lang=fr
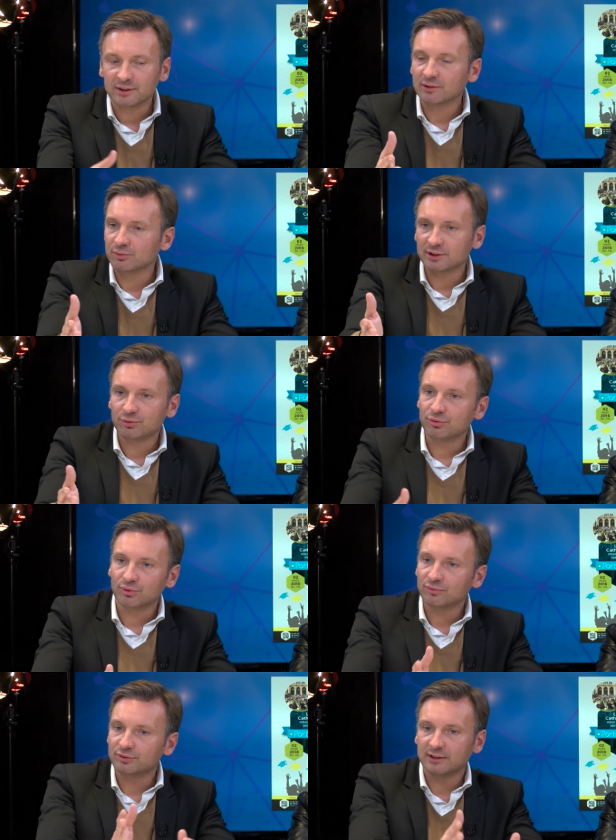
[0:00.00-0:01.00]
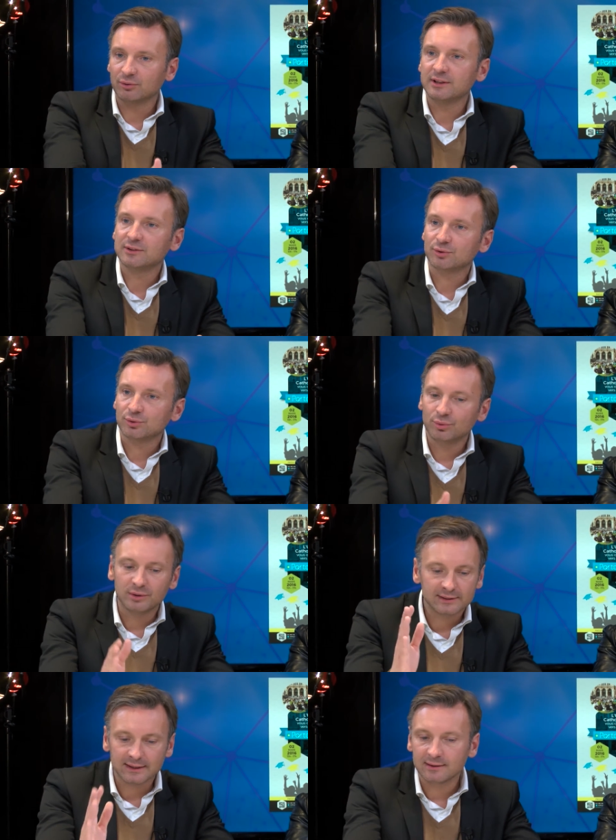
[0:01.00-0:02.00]
dire aux étudiants, vous êtes en licence 1
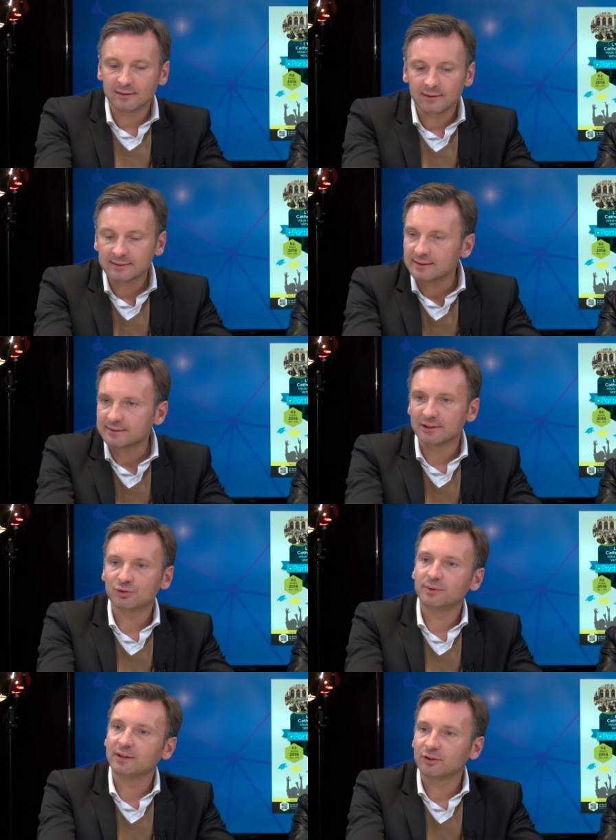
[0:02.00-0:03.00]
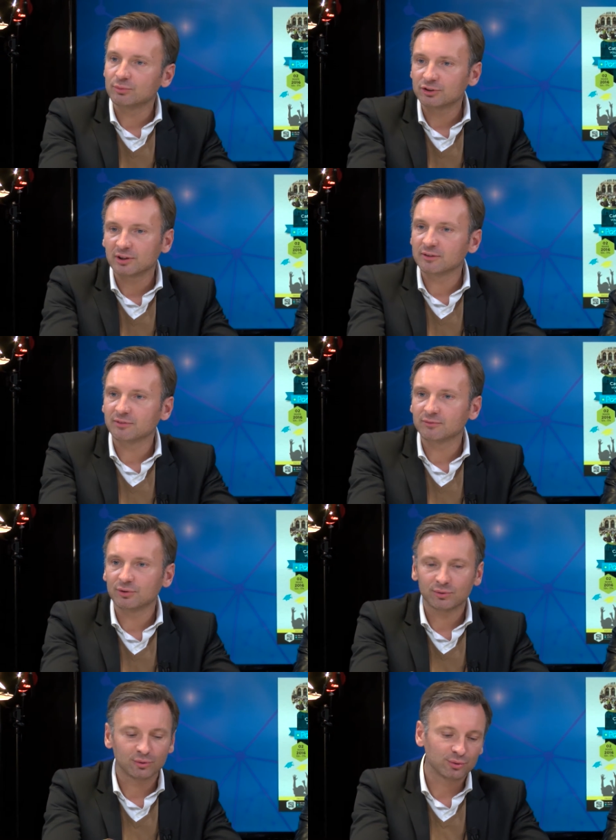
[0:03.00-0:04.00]
et cette année, c'est stage obligatoire jusqu'à la fin de
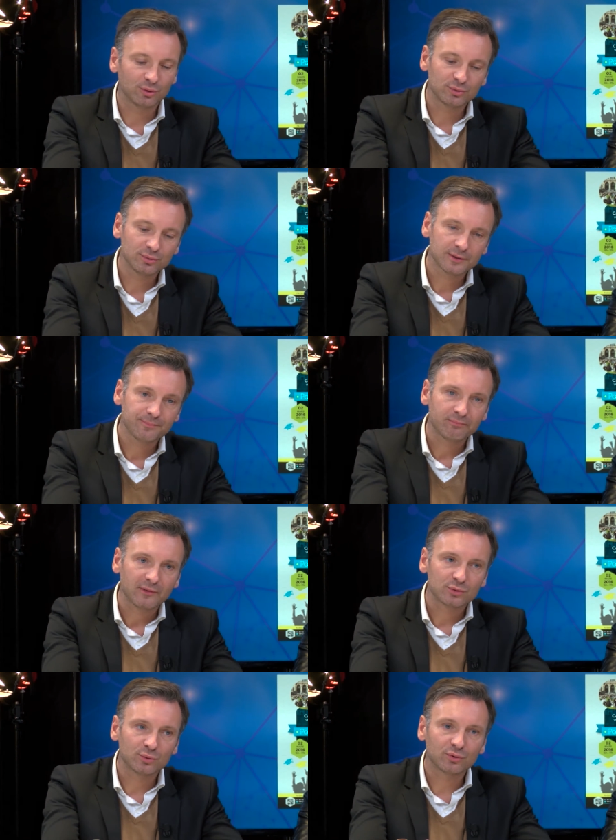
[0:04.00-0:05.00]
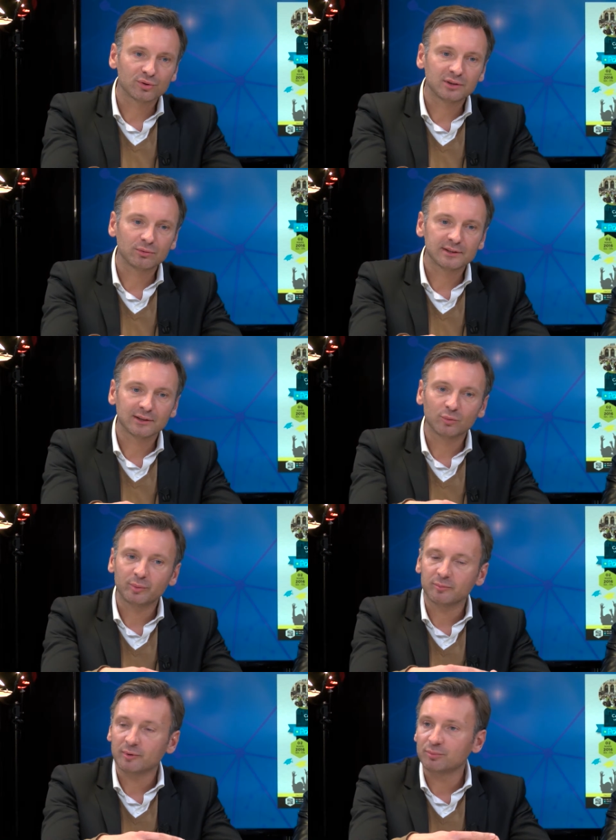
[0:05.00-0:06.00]
votre cursus. Sauf que si on ne les
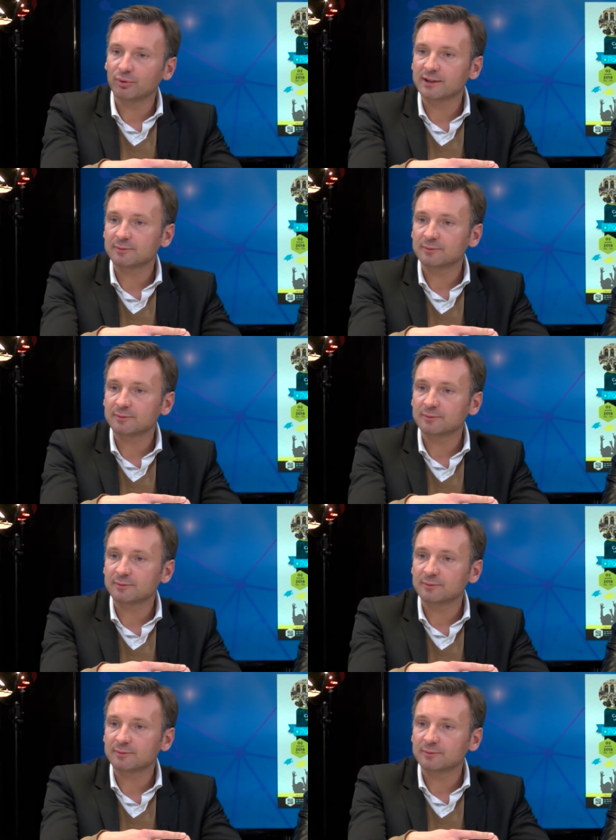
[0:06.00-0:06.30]
accompagne pas pour la... Il euh,